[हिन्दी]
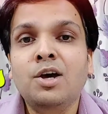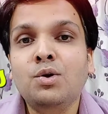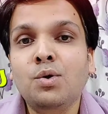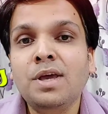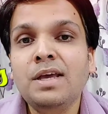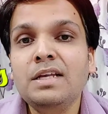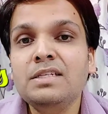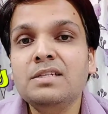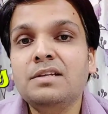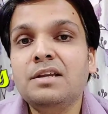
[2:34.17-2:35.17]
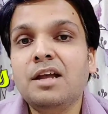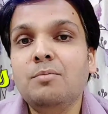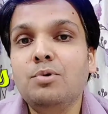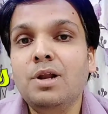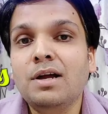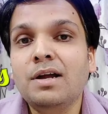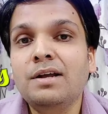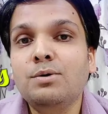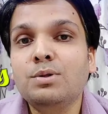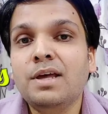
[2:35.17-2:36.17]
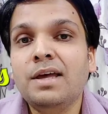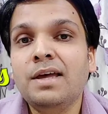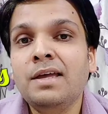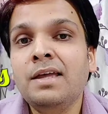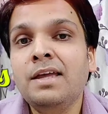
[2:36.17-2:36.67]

रोगी इस कदर का भुलक्कड़ होता है